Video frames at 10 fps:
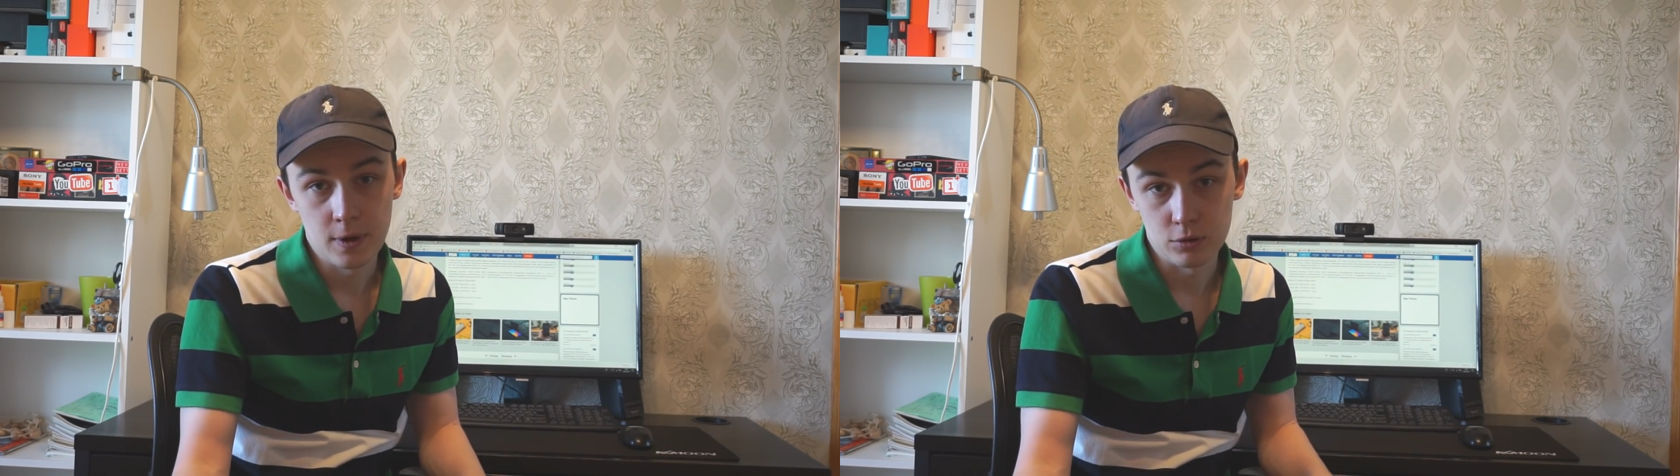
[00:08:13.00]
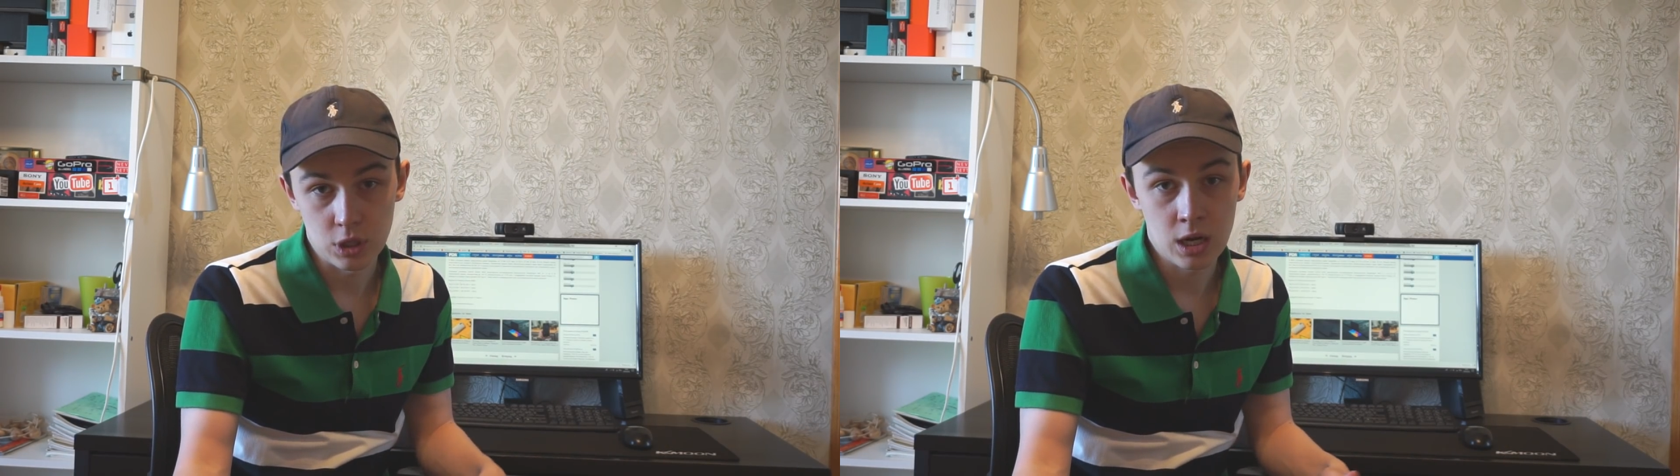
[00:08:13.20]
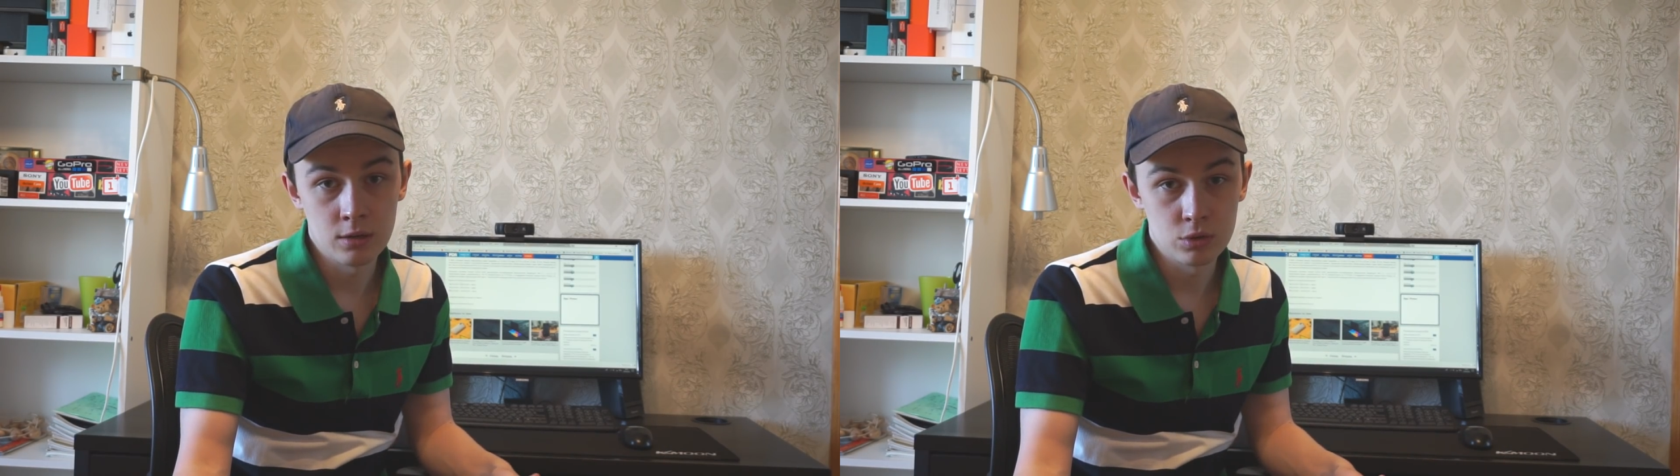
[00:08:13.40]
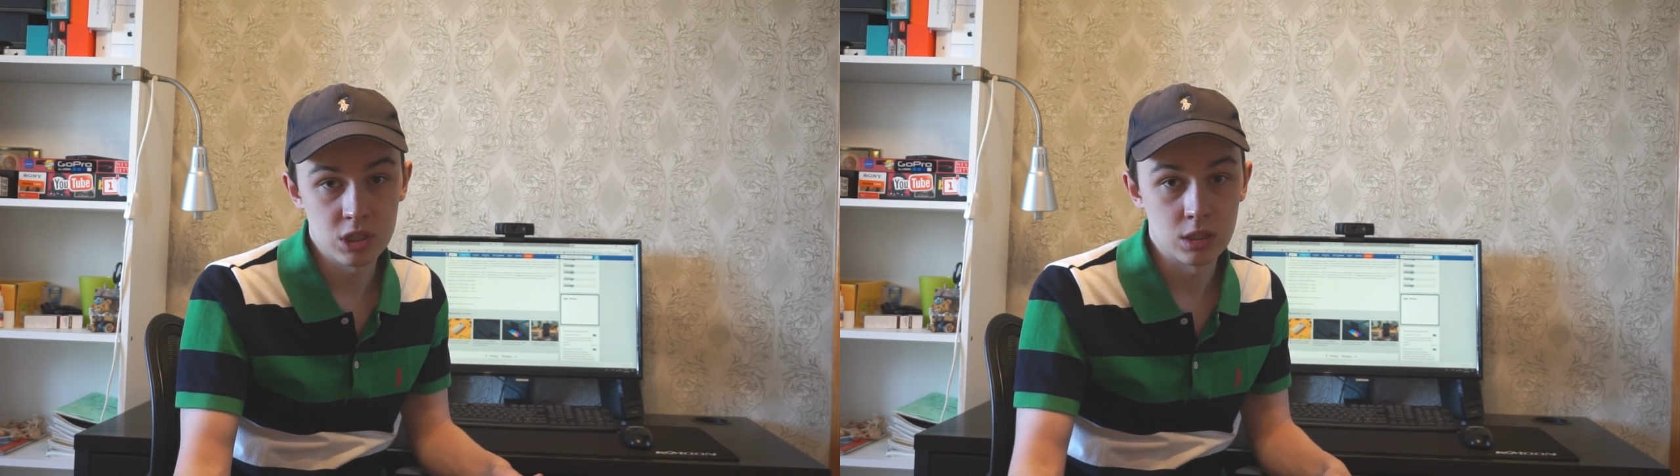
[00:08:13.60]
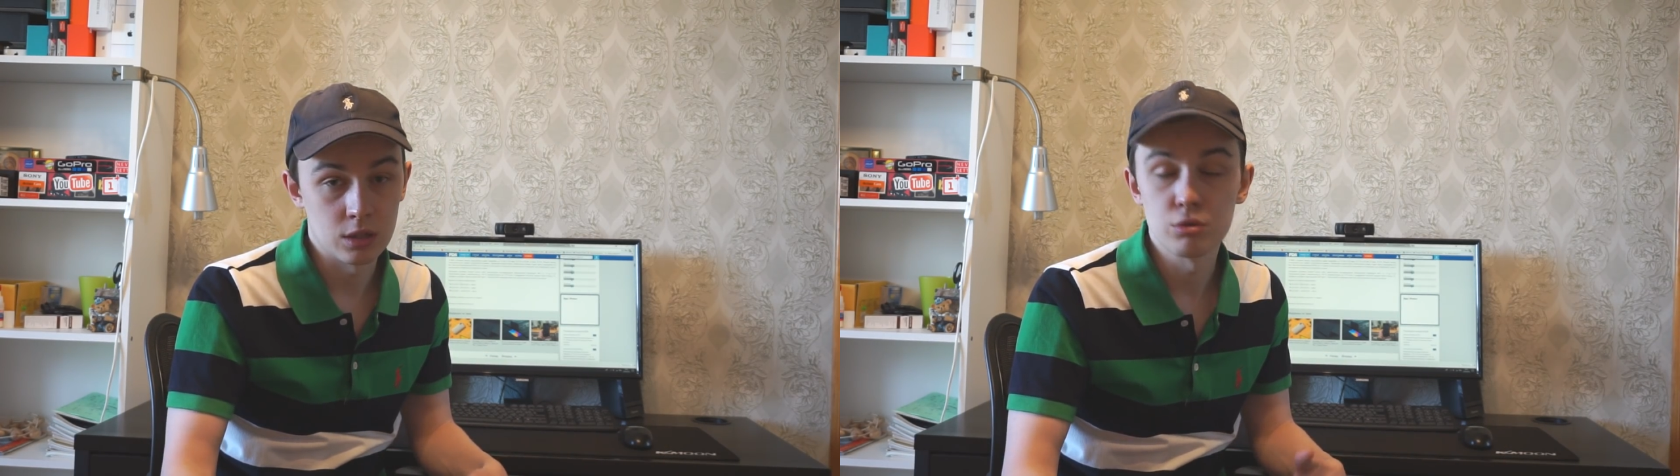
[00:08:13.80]
вот такая вот
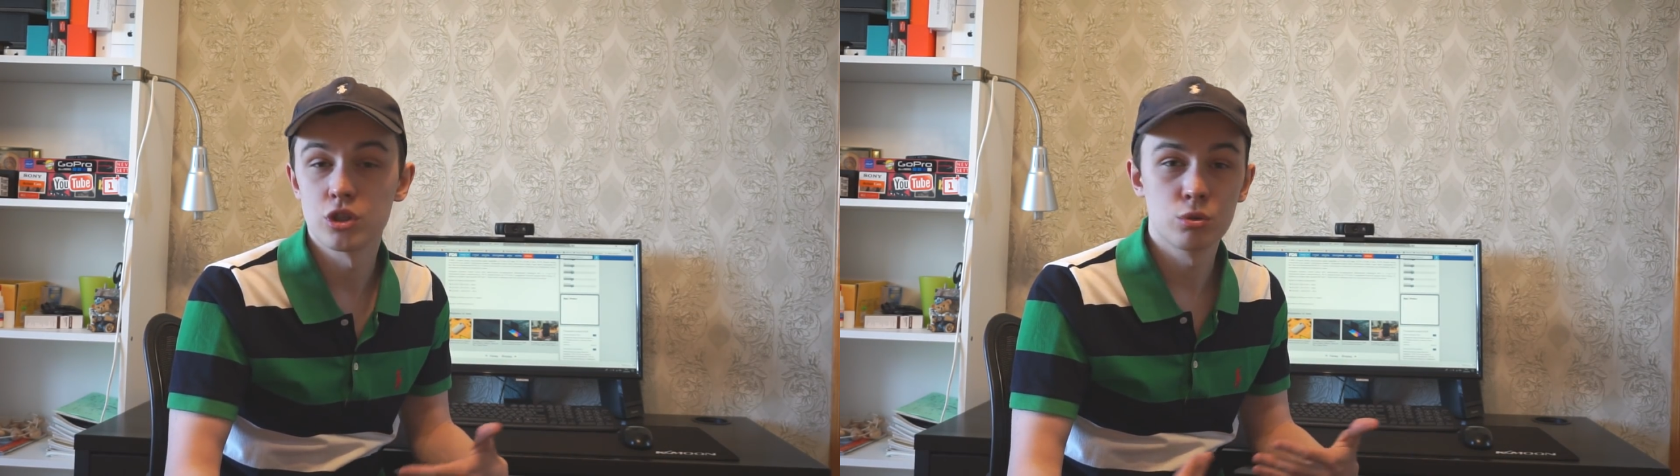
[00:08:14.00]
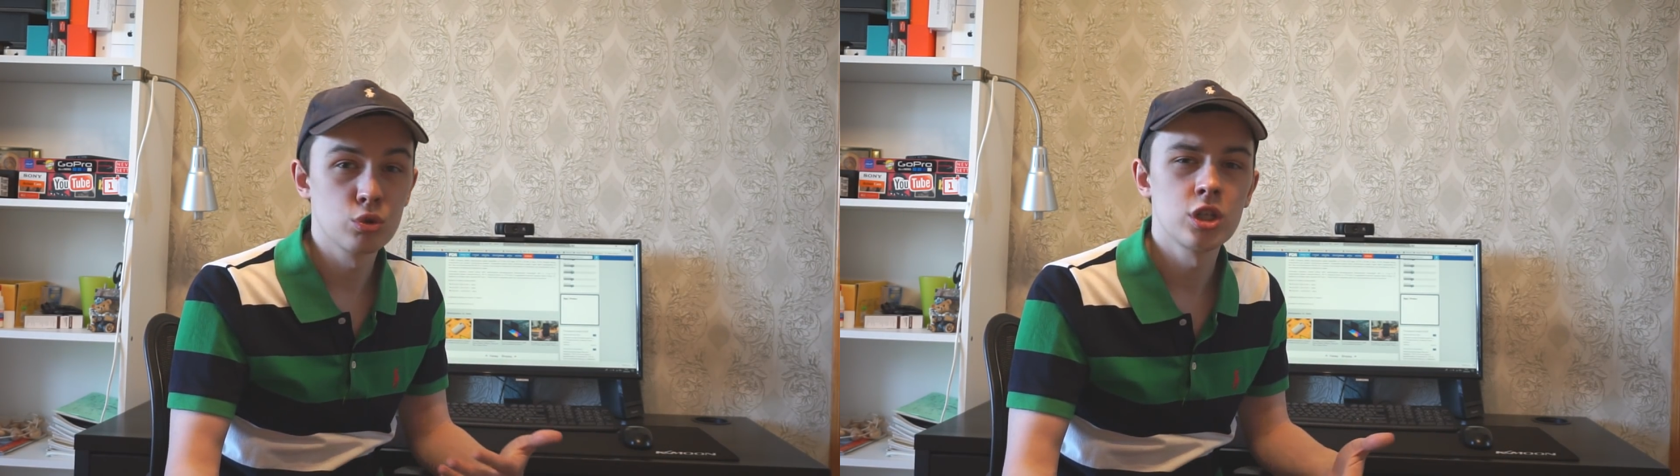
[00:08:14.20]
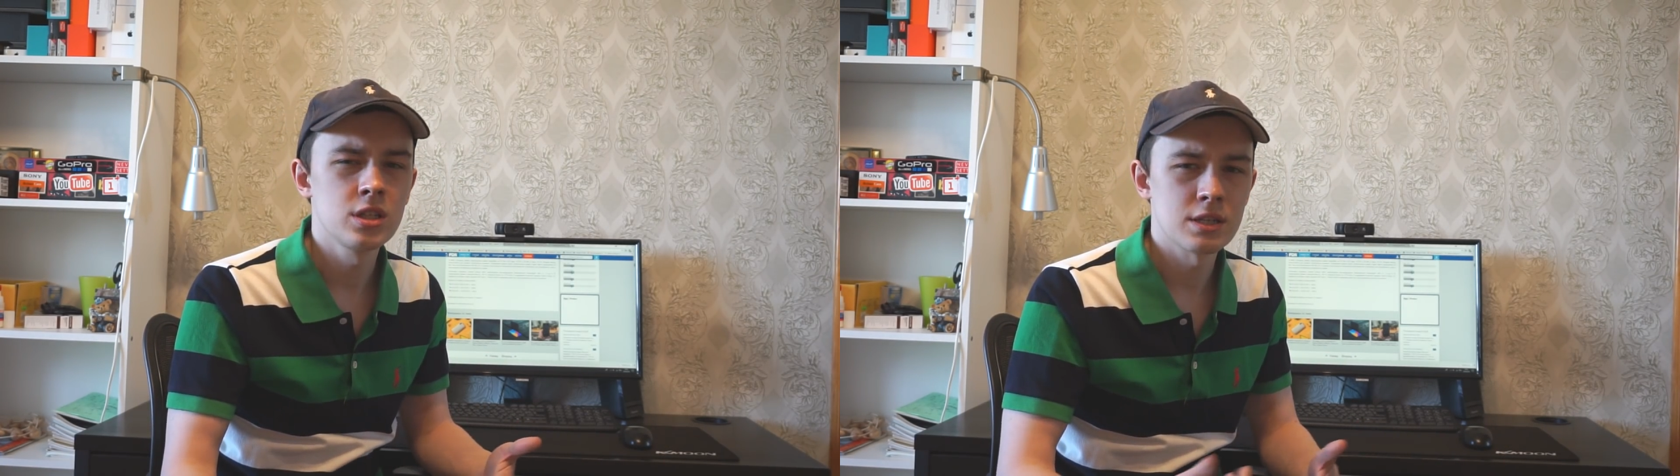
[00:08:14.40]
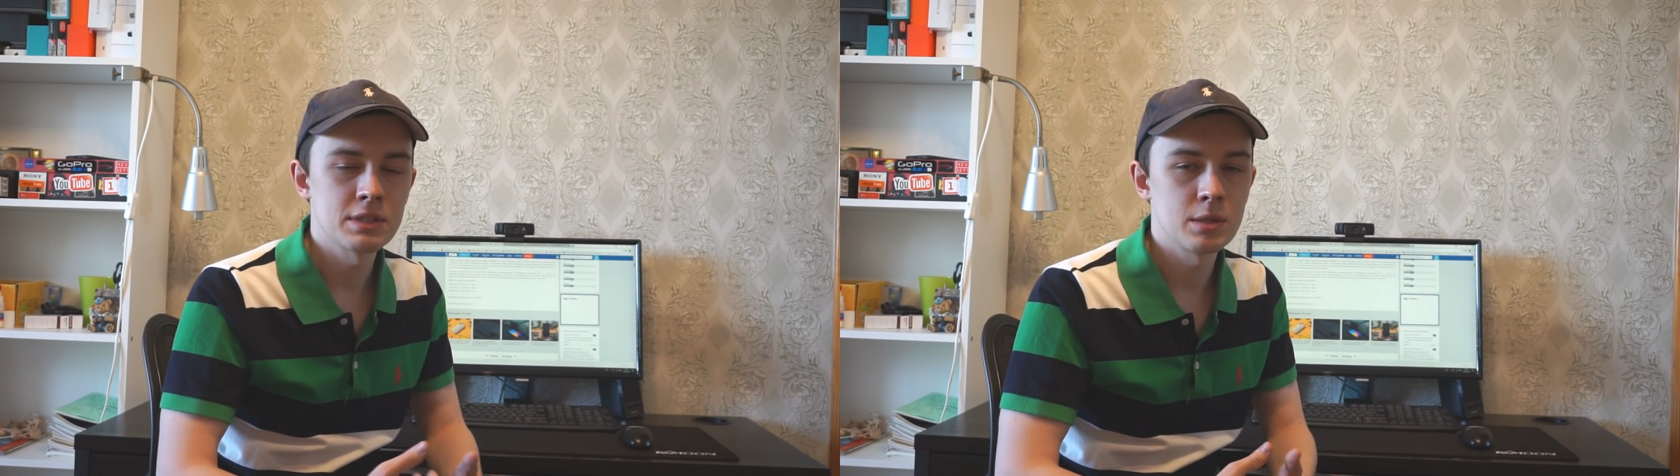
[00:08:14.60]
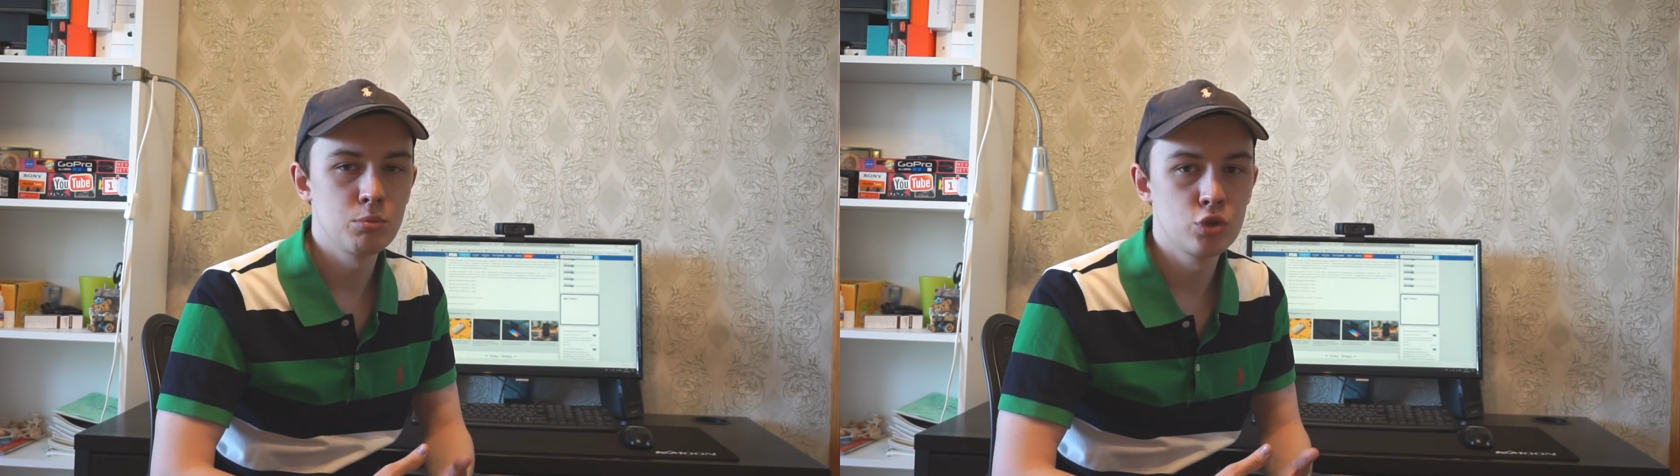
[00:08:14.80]
цена, то есть, это уже не совсем